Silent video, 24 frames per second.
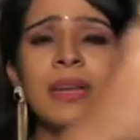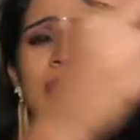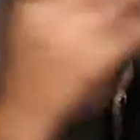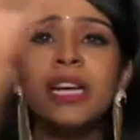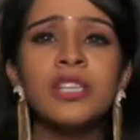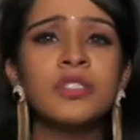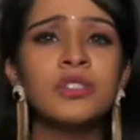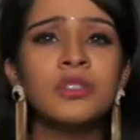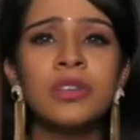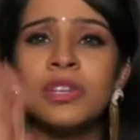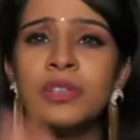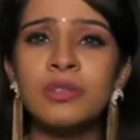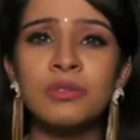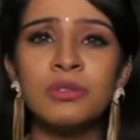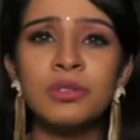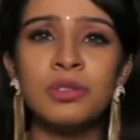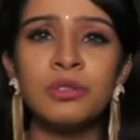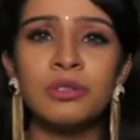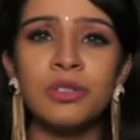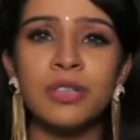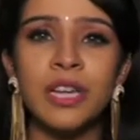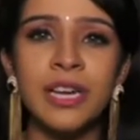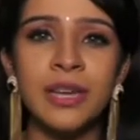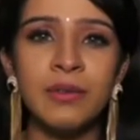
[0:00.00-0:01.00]
मिलना जुलना तो
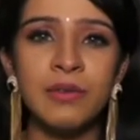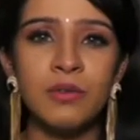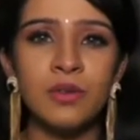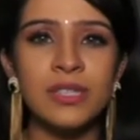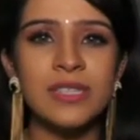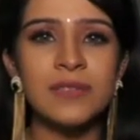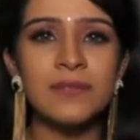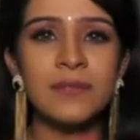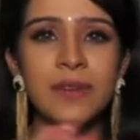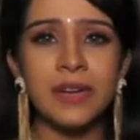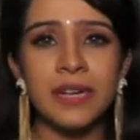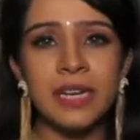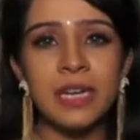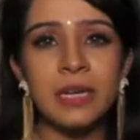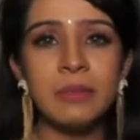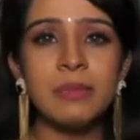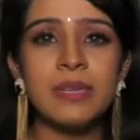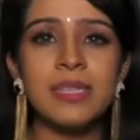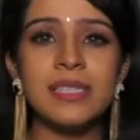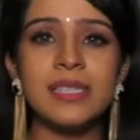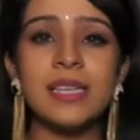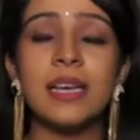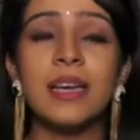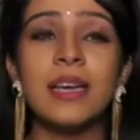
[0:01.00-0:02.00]
कुछ होता ही नहीं वो सिर्फ रिटर्न
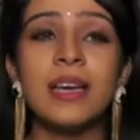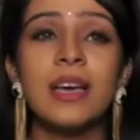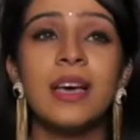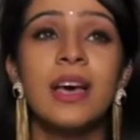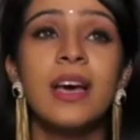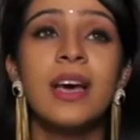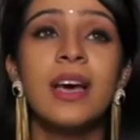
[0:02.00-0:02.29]
मिस है